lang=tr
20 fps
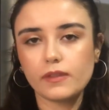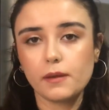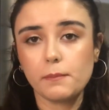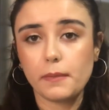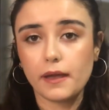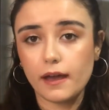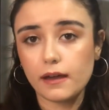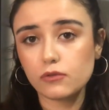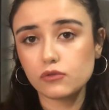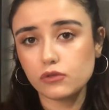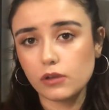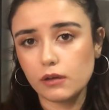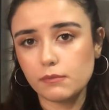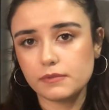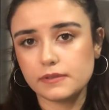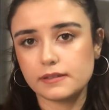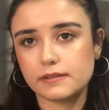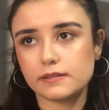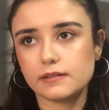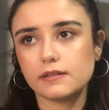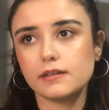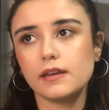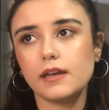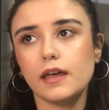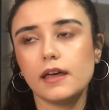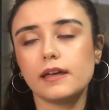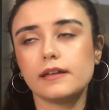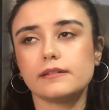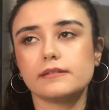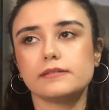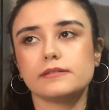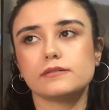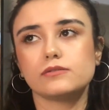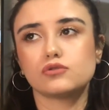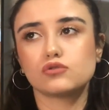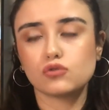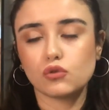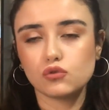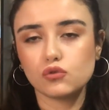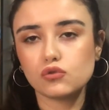Baya güzel bir dizi.
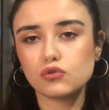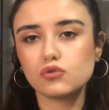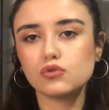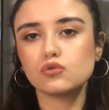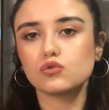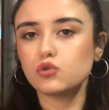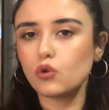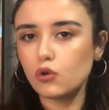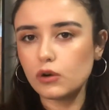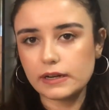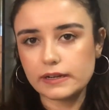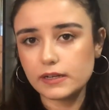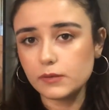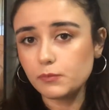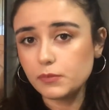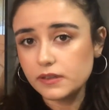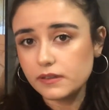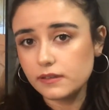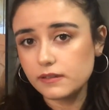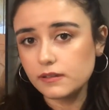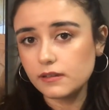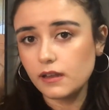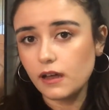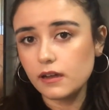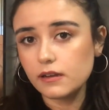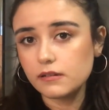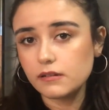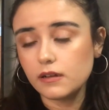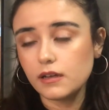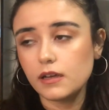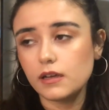Sonunu çok garip bitirdiler.